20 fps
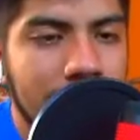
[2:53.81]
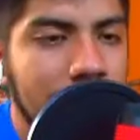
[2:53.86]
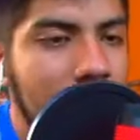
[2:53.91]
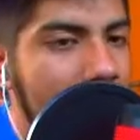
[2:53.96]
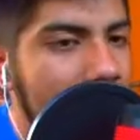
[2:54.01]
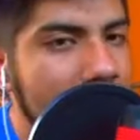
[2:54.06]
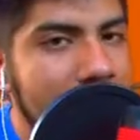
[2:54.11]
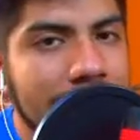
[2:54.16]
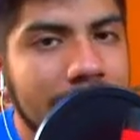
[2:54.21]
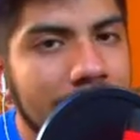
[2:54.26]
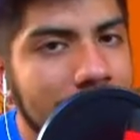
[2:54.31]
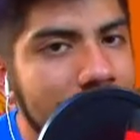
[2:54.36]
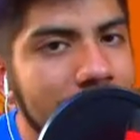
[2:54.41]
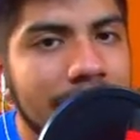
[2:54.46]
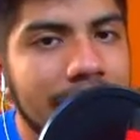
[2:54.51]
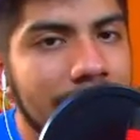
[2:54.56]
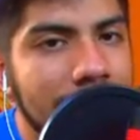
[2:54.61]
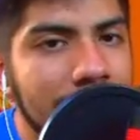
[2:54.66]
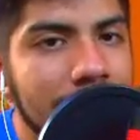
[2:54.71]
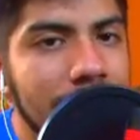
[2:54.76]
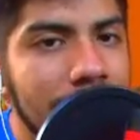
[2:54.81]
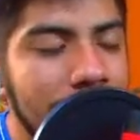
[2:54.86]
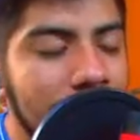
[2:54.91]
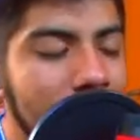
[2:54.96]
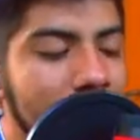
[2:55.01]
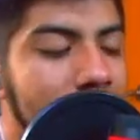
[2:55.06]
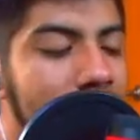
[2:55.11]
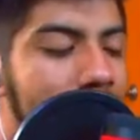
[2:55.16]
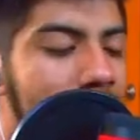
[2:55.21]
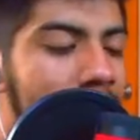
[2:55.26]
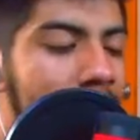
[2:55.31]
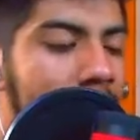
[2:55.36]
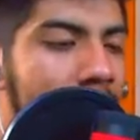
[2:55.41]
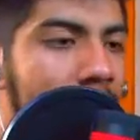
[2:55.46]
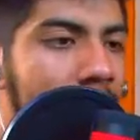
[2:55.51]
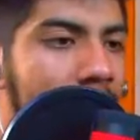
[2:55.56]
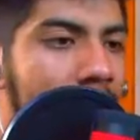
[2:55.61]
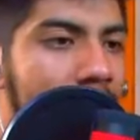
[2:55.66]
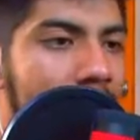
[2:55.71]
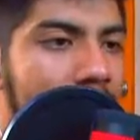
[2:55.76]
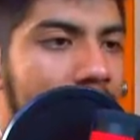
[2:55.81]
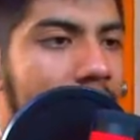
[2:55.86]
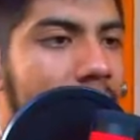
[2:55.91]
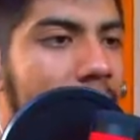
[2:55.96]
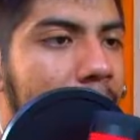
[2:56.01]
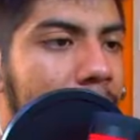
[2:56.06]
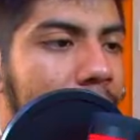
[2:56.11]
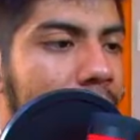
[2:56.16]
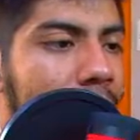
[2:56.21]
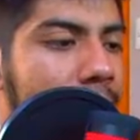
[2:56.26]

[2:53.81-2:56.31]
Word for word: Hay que ser sincero, ¿saben? Sigamos.